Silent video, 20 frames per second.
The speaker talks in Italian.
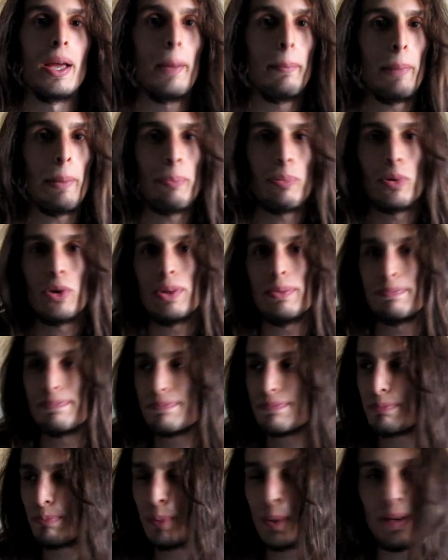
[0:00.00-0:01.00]
ma poi
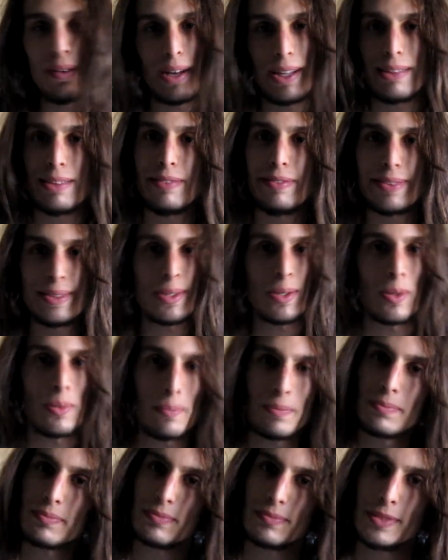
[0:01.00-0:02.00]
più avanti vedrò.
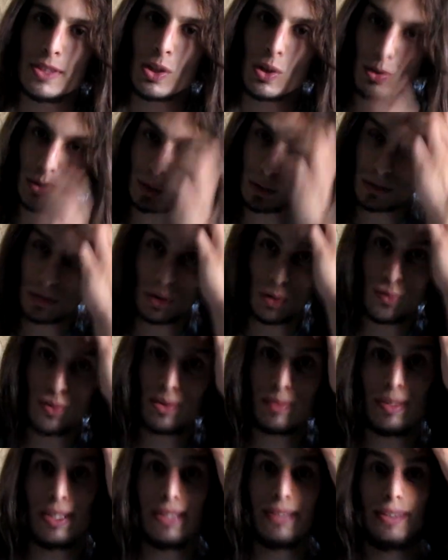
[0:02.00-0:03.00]
Dico a tutti
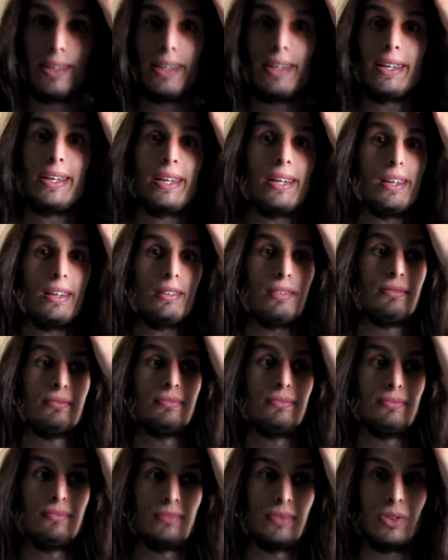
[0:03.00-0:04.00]
ovviamente che
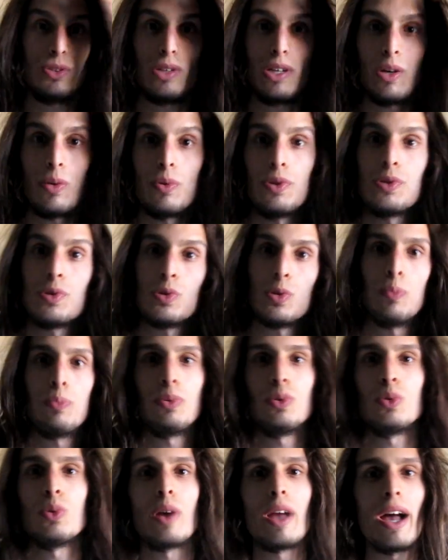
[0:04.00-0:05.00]
non acquisto
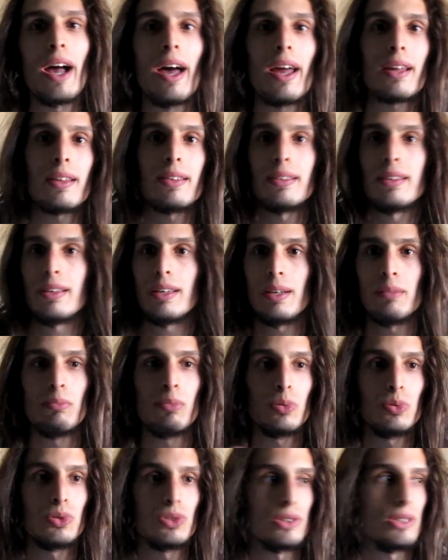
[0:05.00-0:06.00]
più carte,
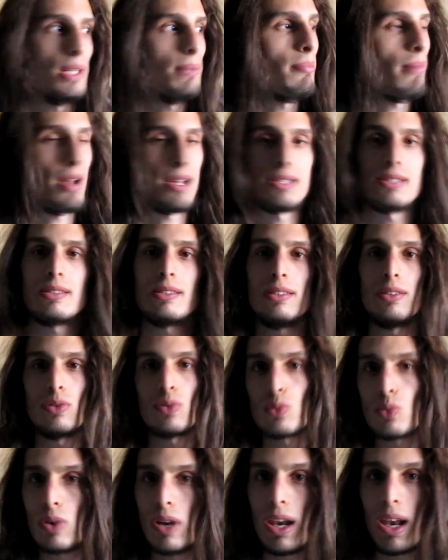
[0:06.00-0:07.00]
buste, mazzi,
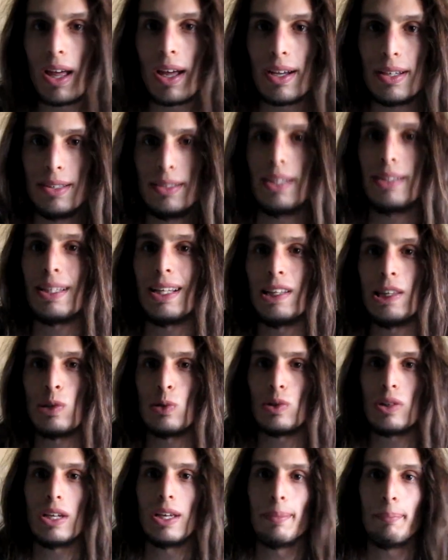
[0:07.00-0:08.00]
nulla da tanto
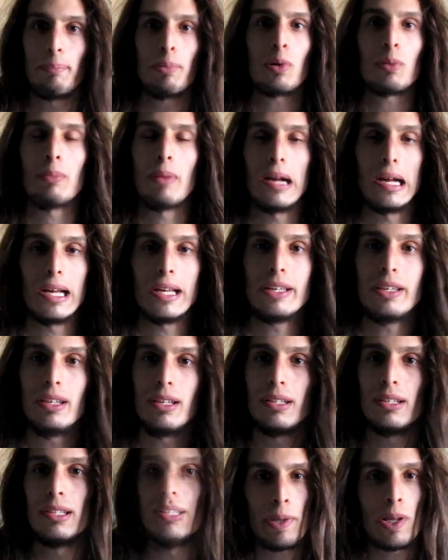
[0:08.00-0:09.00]
tempo ormai,
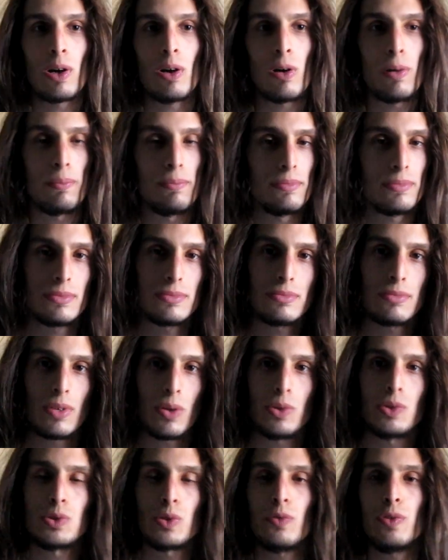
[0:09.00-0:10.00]
però
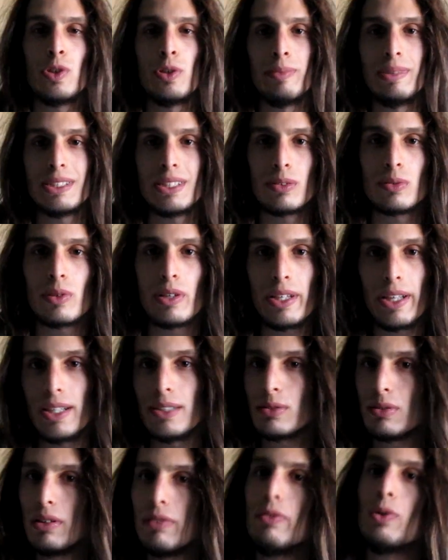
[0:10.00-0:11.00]
questo video mi è stato
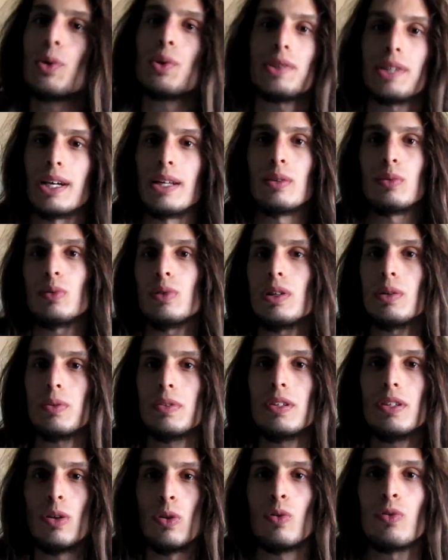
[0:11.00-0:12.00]
richiesto davvero tanto e
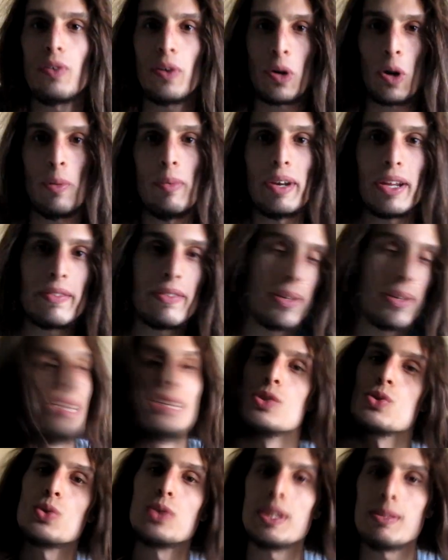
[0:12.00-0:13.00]
quindi lo farò a breve.
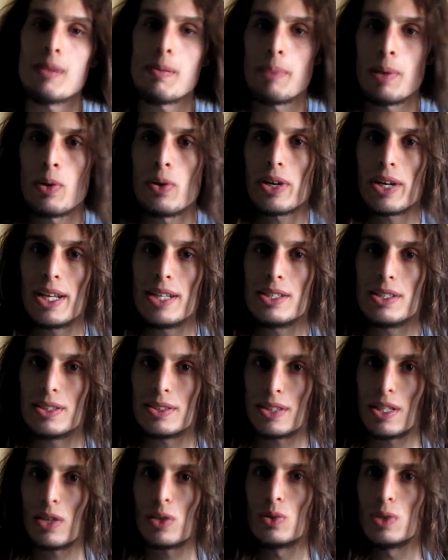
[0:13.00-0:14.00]
Sul tema Power Rangers
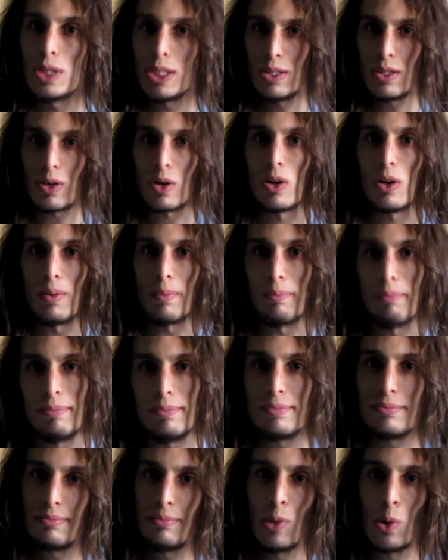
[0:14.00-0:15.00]
che continuerò
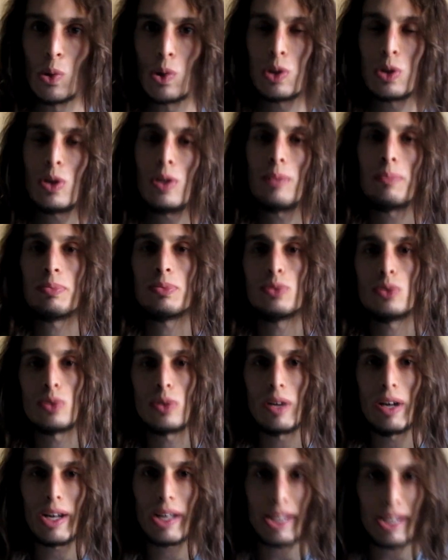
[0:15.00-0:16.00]
molto,
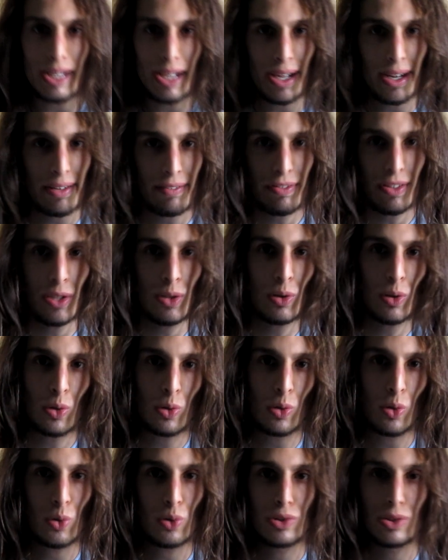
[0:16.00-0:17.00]
punto a creare video
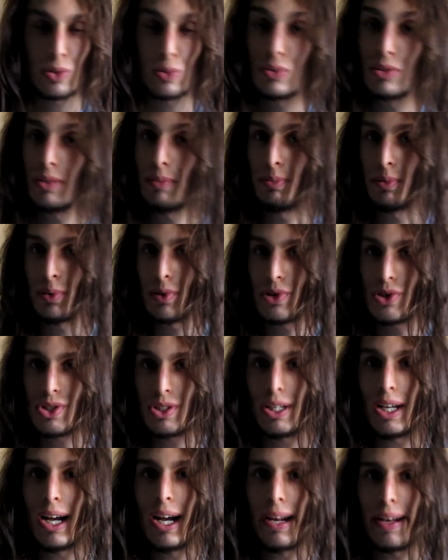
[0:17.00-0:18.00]
con contenuti più
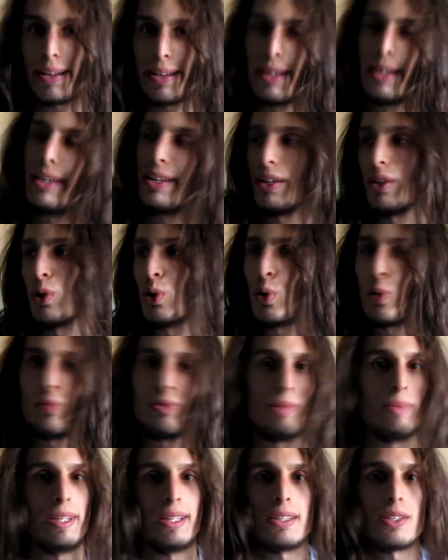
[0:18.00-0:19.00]
originali, non
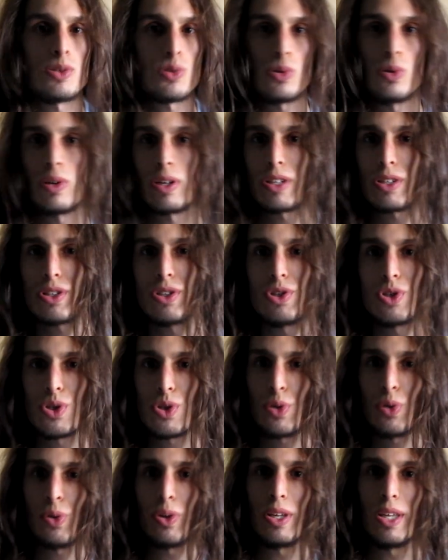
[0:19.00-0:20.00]
ovviamente solo
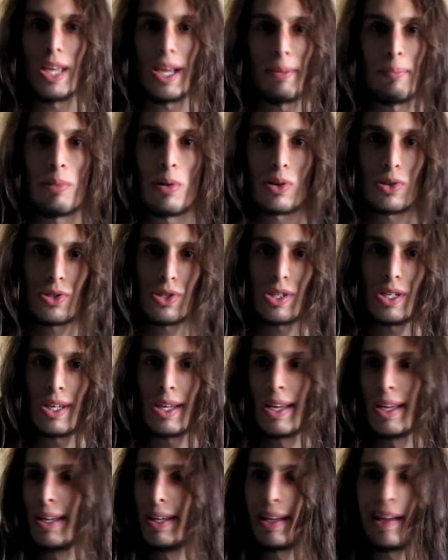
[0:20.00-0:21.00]
recensioni e unboxing
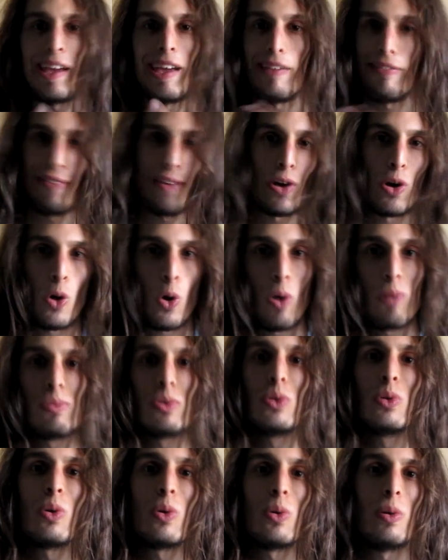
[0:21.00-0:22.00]
che farò
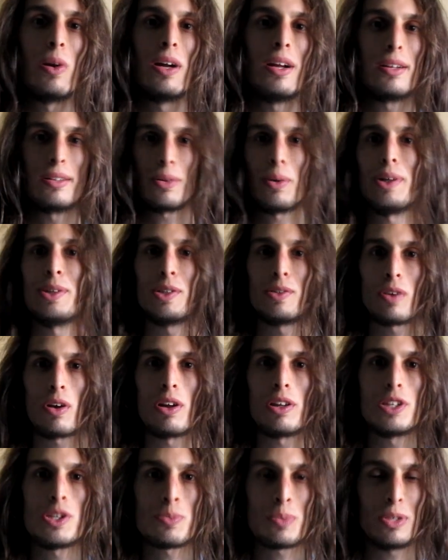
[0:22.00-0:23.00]
comunque quando avrò la
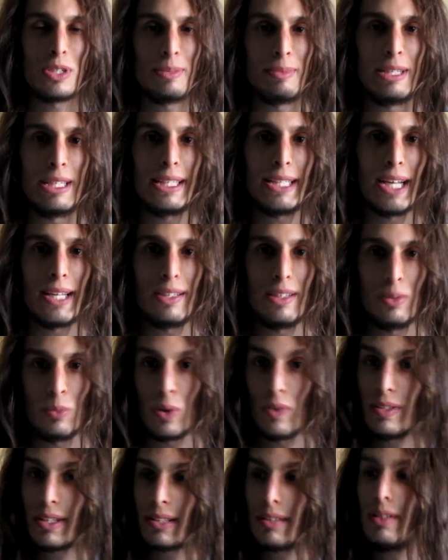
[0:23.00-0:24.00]
disponibilità di
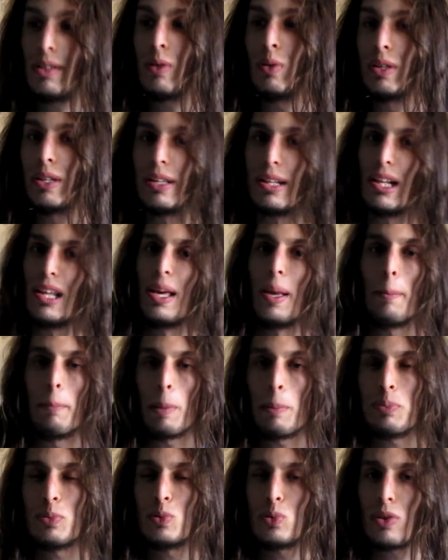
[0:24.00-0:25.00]
nuovi articoli, ma
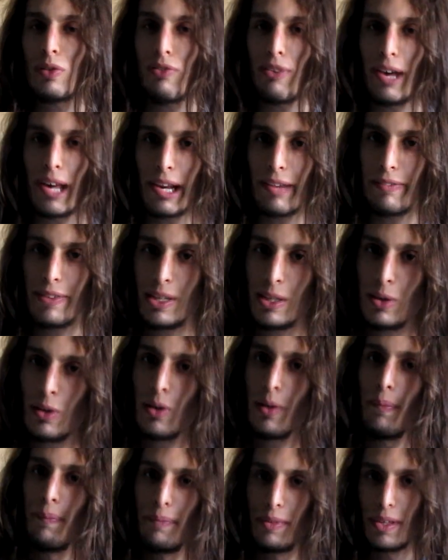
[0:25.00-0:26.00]
punto a fare
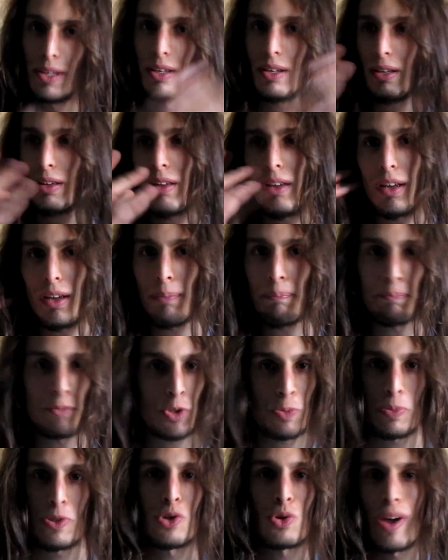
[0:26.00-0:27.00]
video eh,
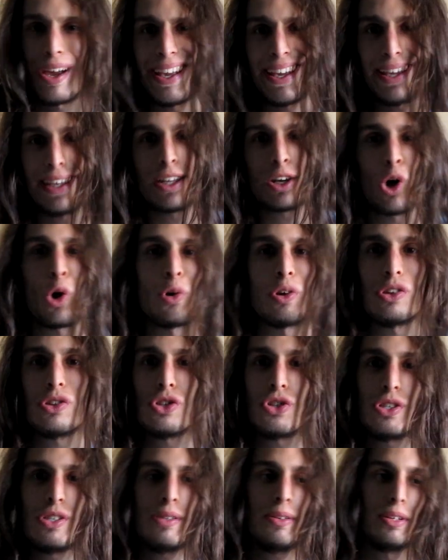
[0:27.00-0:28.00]
spesso anche
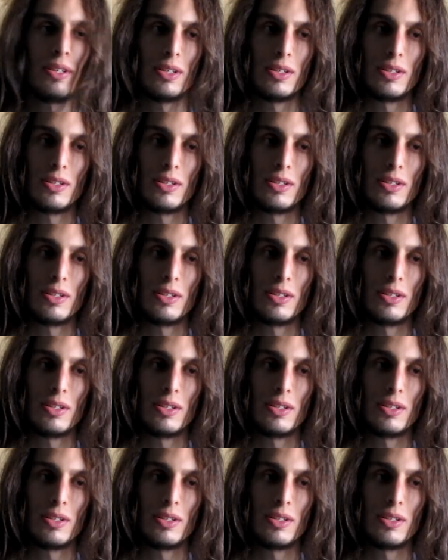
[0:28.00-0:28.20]
ironici